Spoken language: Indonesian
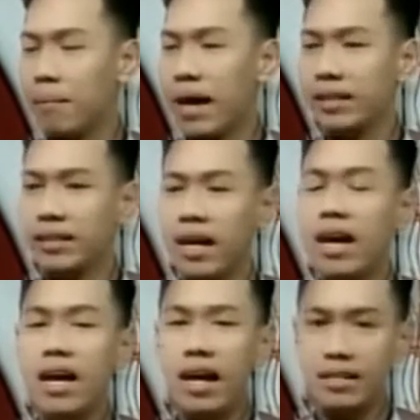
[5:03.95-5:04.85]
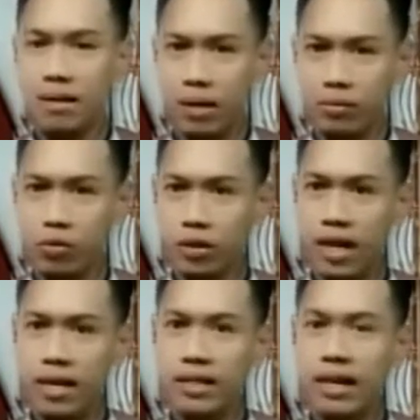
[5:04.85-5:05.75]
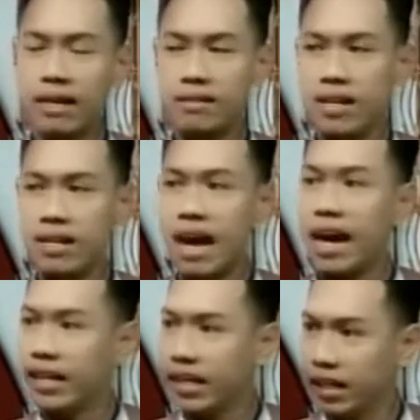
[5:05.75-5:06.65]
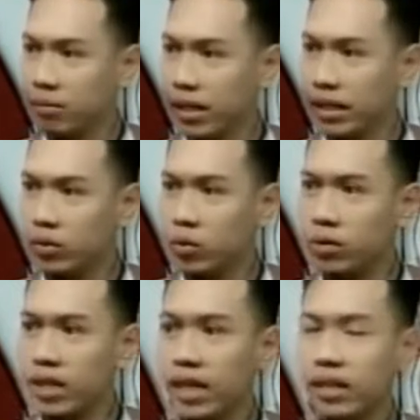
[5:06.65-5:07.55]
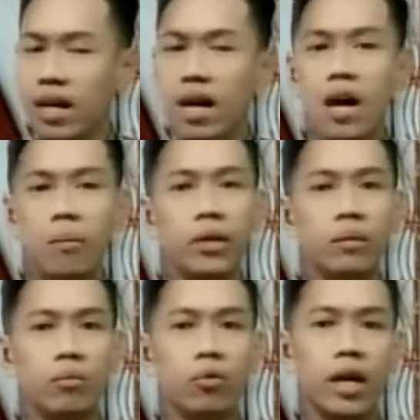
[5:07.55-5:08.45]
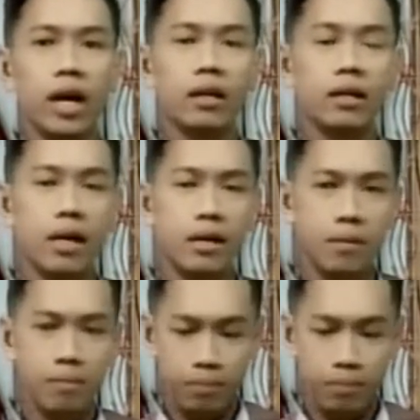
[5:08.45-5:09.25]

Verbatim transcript: mahnya asam lambungnya dia rasa naik begitu sehingga menimbulkan uh,